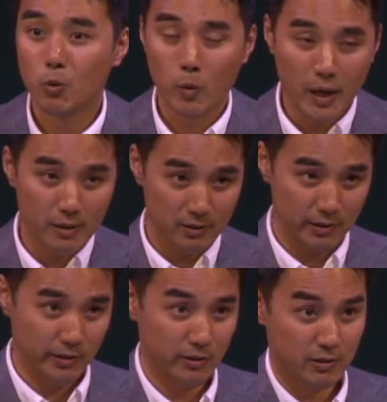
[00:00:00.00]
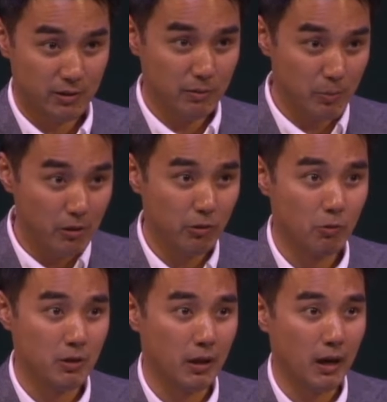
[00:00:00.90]
교회 안에
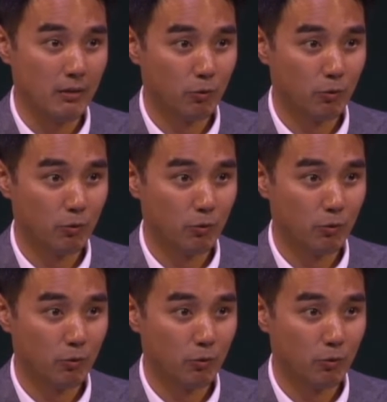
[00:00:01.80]
스며들어오니까